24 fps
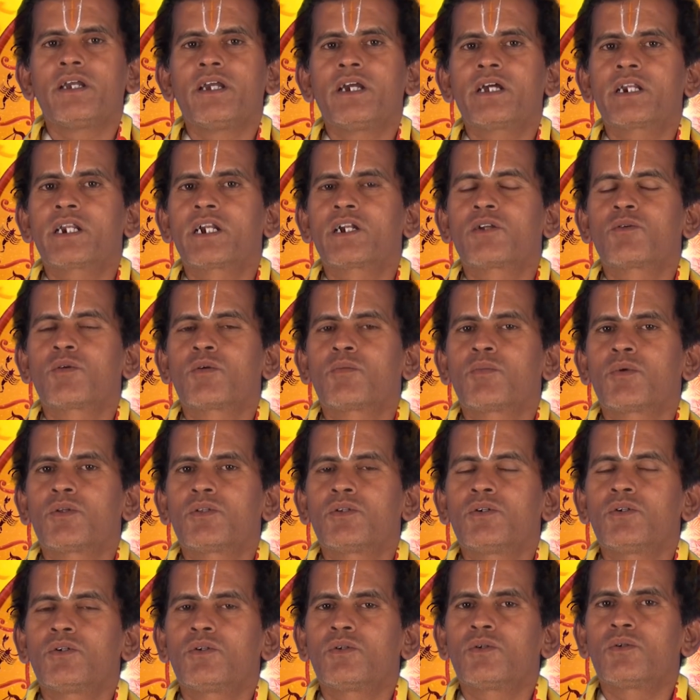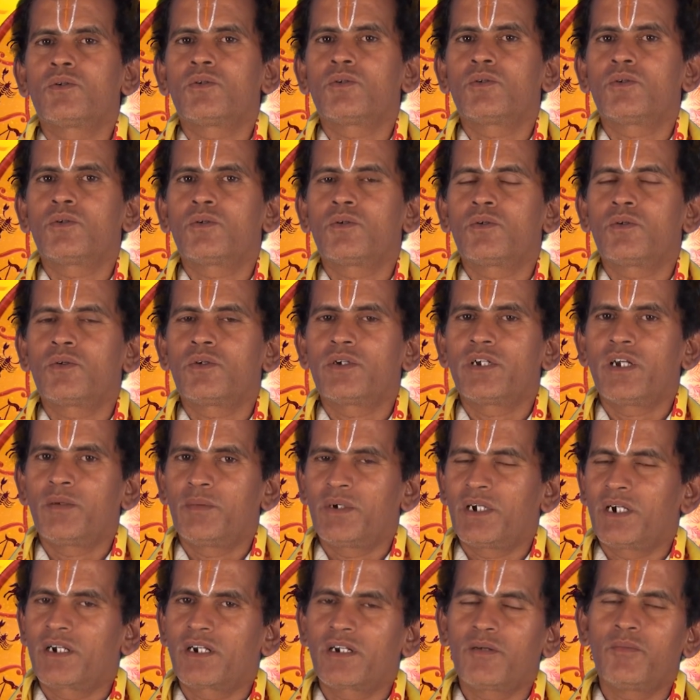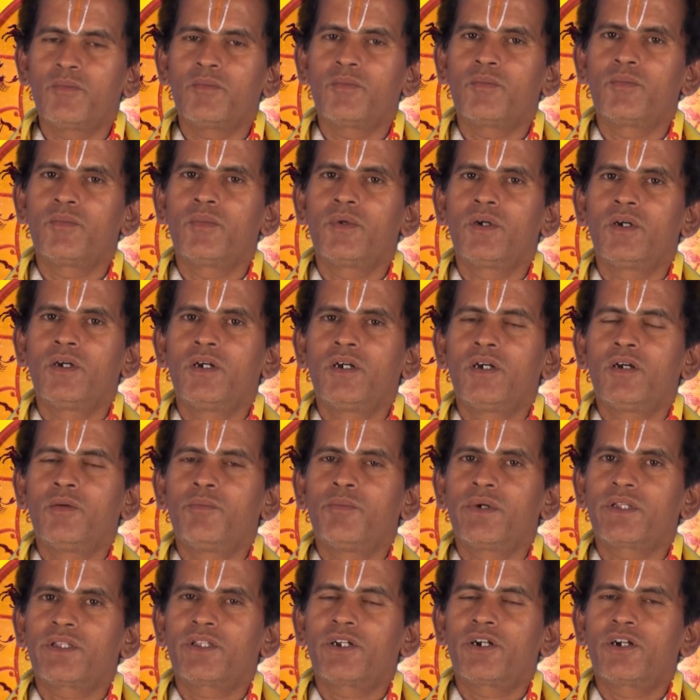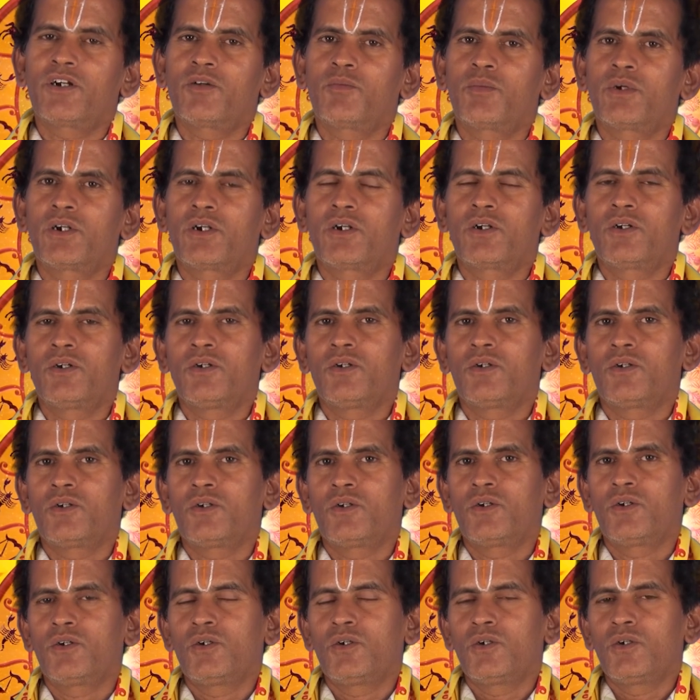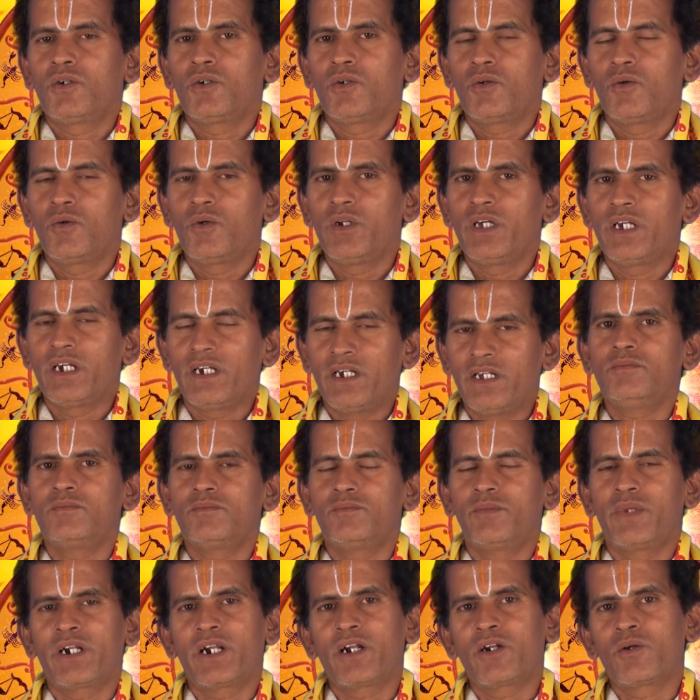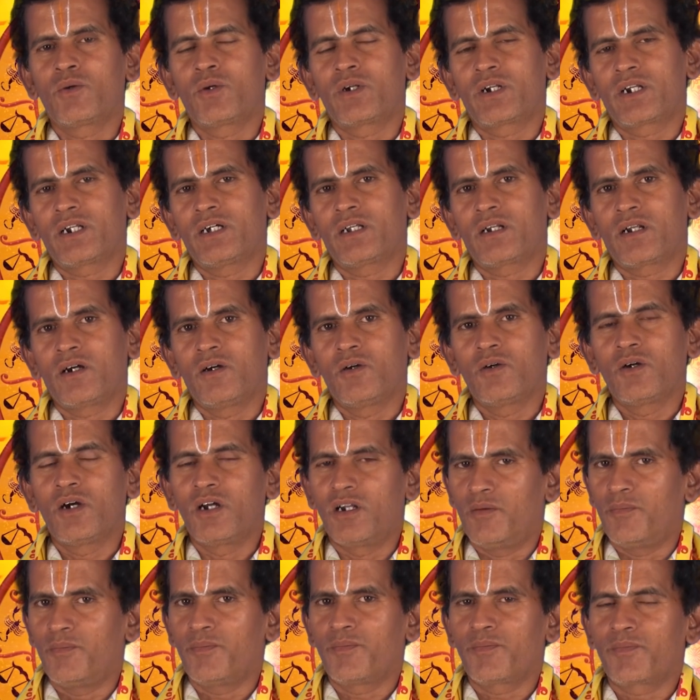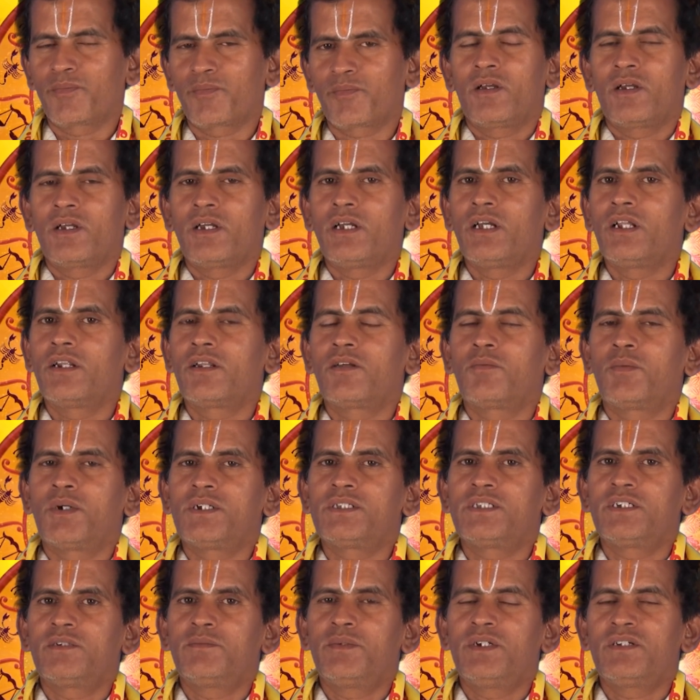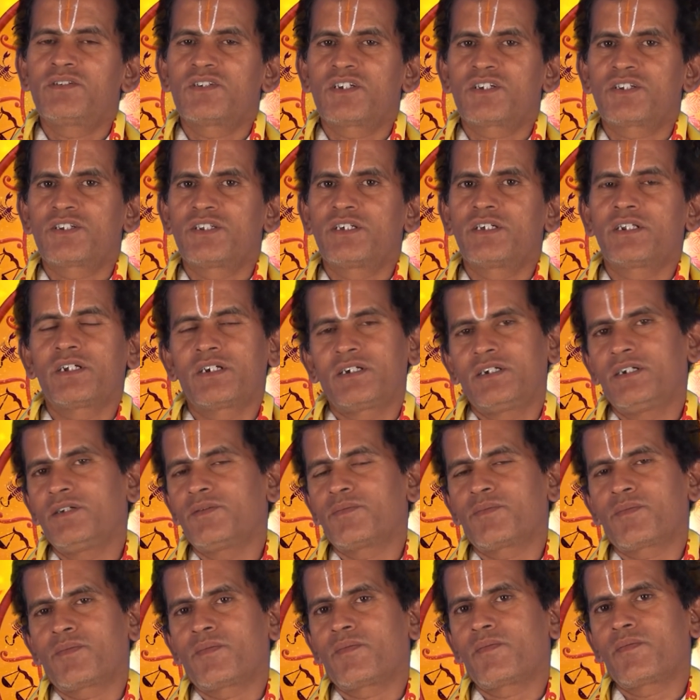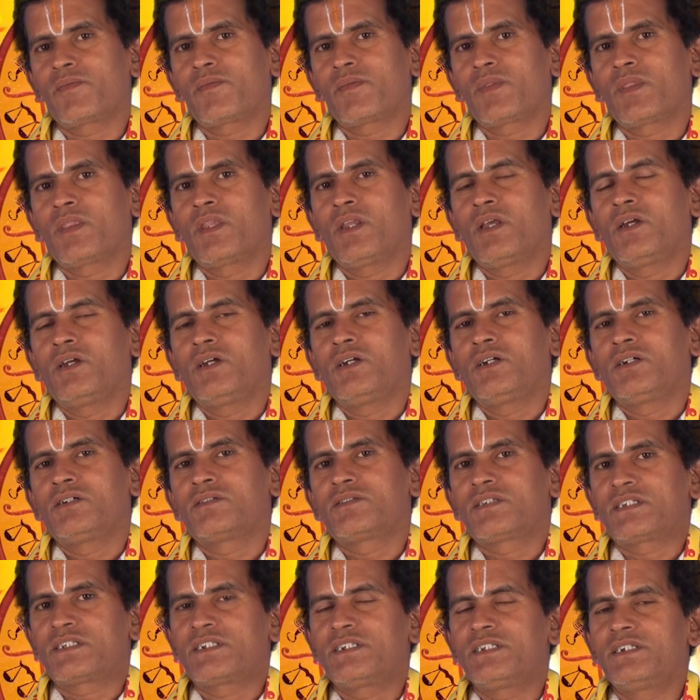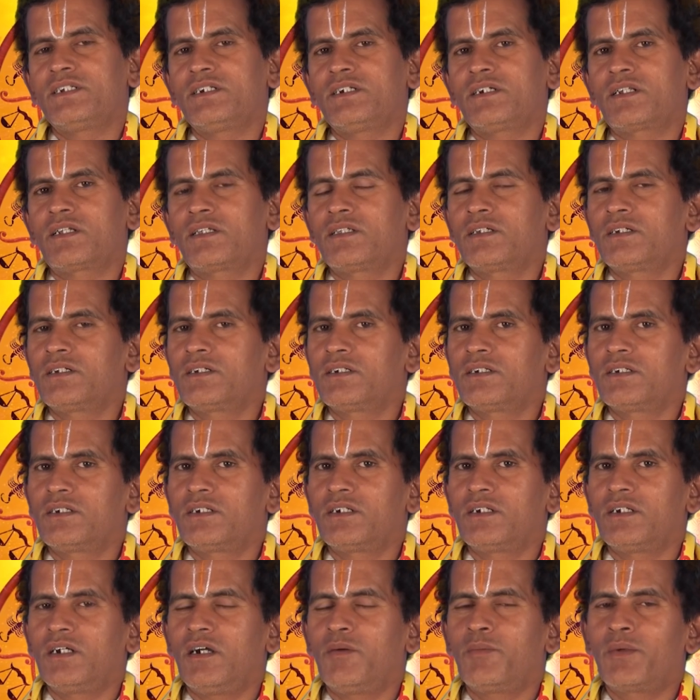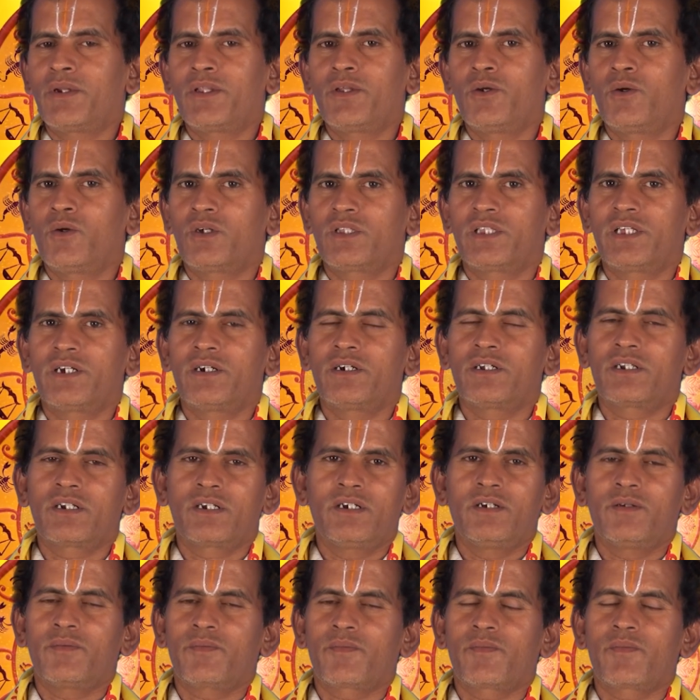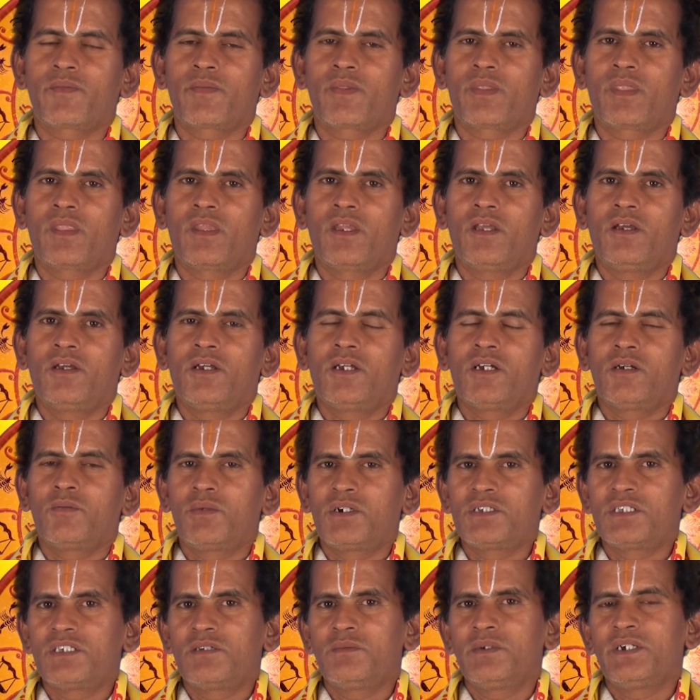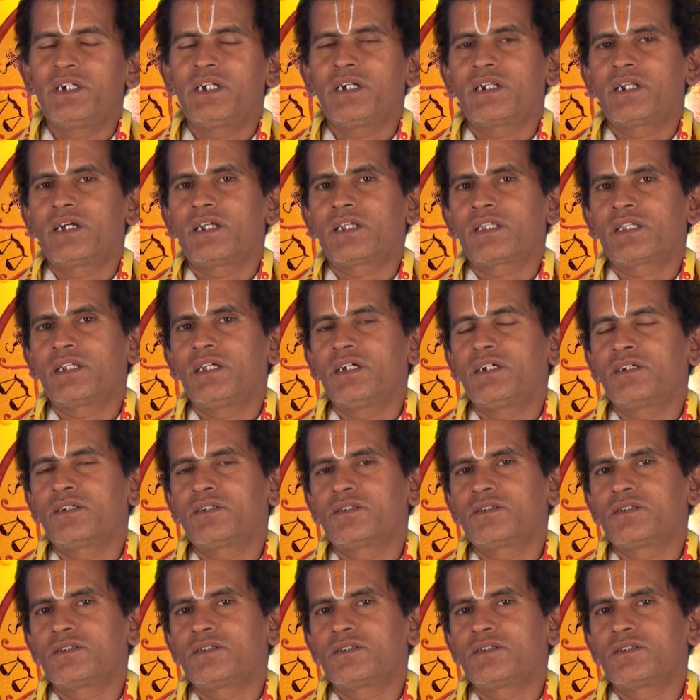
ஏழு டு ஒன்பது யமகண்டம் பத்தெட்டு பன்னெண்டு புளிகை பன்னெண்டு ஒன்றரை ராகுகாலம் இன்று பஞ்சமி சஷ்டி இருக்குது சஷ்டிங்கிறது அமிர்த யோகத்தை இருக்குது பஞ்சமிங்கிற நேரத்தில்